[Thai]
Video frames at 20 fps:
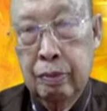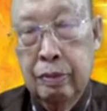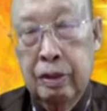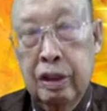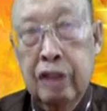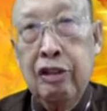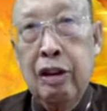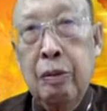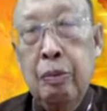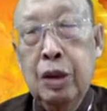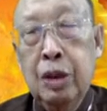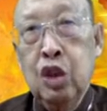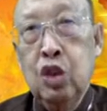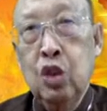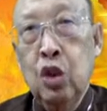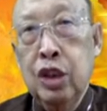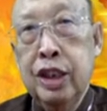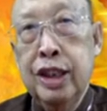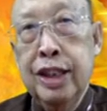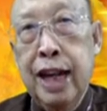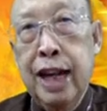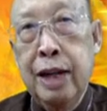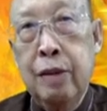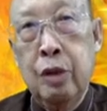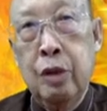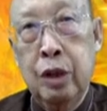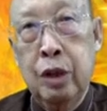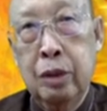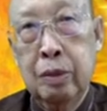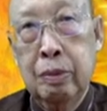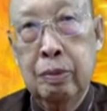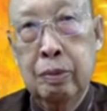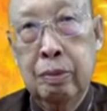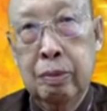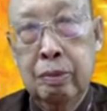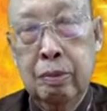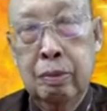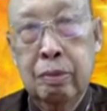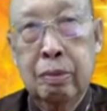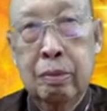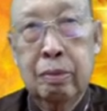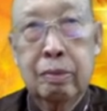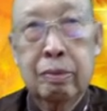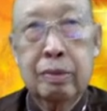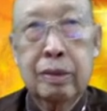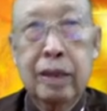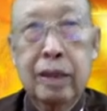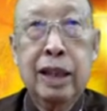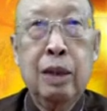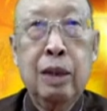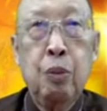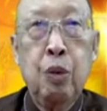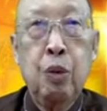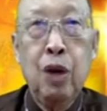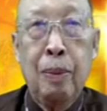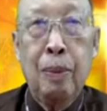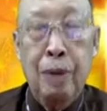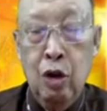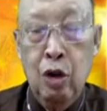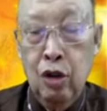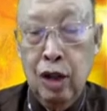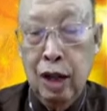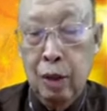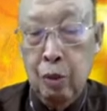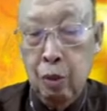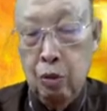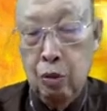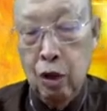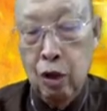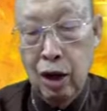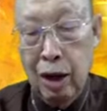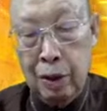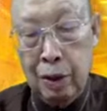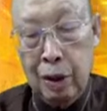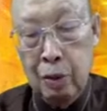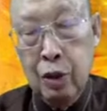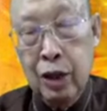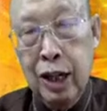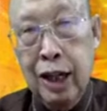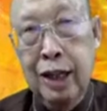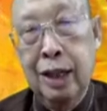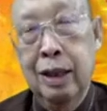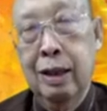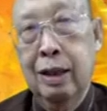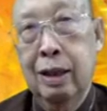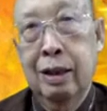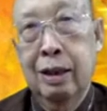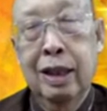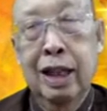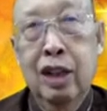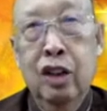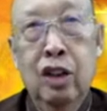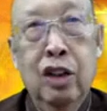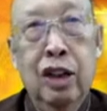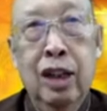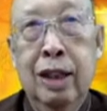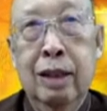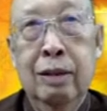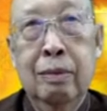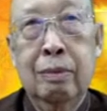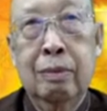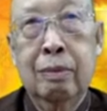แต่ว่ามุดสุคนสิได้บ่ ได้แต่ผู้ลับ เอา แล้วผู้บ่ลับก็บ่ได้ แน่นอนแหละ